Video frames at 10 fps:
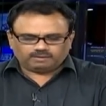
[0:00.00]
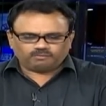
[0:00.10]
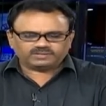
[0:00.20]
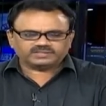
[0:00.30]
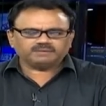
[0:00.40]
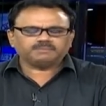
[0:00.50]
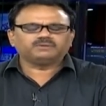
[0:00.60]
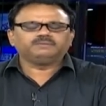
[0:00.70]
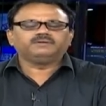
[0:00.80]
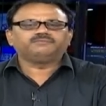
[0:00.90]
ఒకసారి
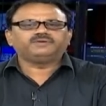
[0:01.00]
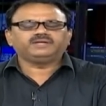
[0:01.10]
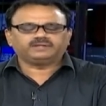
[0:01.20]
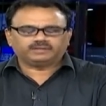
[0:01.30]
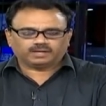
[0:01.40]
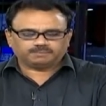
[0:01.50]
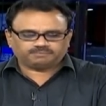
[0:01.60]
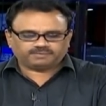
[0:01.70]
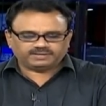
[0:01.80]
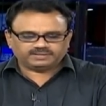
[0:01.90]
మనం నిఫ్టీ టాప్
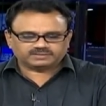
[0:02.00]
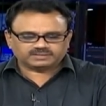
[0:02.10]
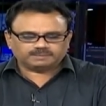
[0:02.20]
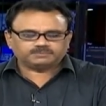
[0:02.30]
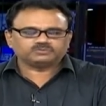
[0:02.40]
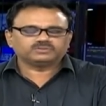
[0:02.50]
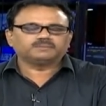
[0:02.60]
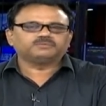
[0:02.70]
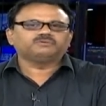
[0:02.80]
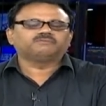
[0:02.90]
ఫైవ్ స్క్రిప్ట్స్
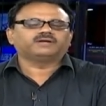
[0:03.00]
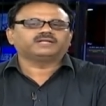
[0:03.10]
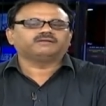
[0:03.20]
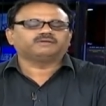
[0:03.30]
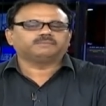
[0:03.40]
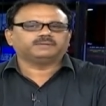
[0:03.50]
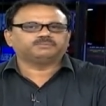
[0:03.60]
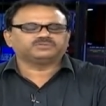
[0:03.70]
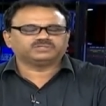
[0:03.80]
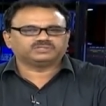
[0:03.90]
చూద్దాము వాటిలో ఏమైనా బై
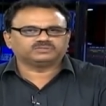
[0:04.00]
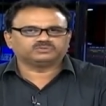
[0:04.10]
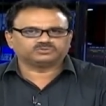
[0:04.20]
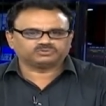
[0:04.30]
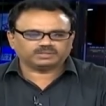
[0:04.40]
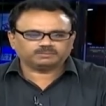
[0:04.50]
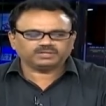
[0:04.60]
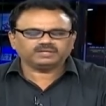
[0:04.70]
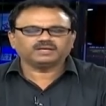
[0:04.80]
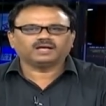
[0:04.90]
పొజిషన్స్ వస్తుందేమో
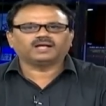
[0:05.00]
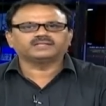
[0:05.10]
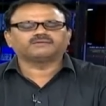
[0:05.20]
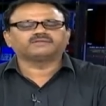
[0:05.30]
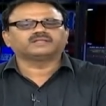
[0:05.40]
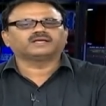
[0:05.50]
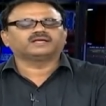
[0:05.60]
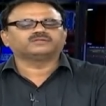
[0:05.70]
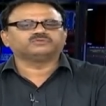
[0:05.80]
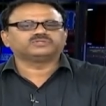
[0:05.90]
అని ఆ తర్వాత
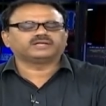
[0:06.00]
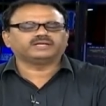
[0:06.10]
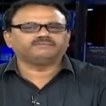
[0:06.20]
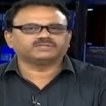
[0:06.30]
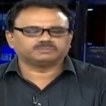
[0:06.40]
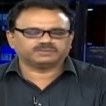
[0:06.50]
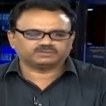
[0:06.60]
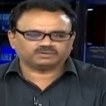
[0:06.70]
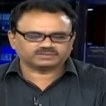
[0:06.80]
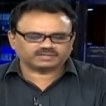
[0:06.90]
యాజ్ యూజువల్గా ఇన్వెస్ట్మెంట్
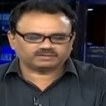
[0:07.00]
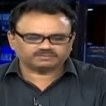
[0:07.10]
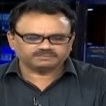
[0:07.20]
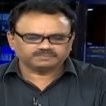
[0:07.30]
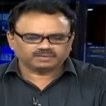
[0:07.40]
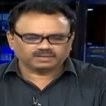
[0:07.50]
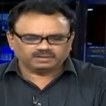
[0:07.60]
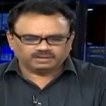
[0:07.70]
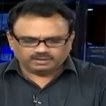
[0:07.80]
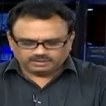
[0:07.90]
స్టాక్స్కి వెళ్ళాం
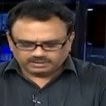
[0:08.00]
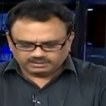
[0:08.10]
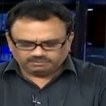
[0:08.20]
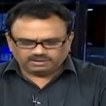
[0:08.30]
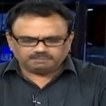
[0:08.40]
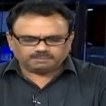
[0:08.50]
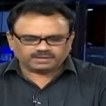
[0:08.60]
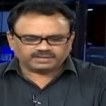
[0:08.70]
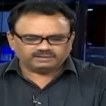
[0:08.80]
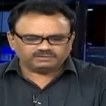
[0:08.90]
ఇవాళ
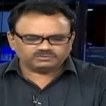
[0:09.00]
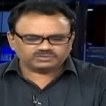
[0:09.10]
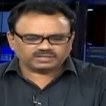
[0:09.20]
మార్కెట్లో చూస్తే